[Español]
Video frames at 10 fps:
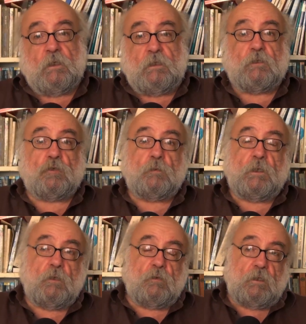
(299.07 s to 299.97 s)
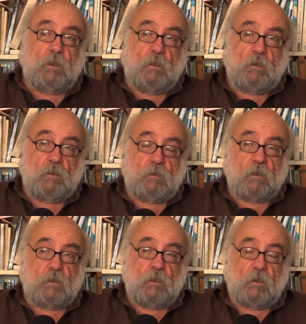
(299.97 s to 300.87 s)
Y esto viene con el
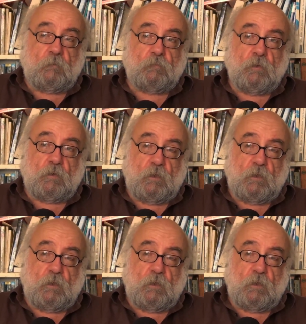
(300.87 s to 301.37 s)
tercer ejemplo,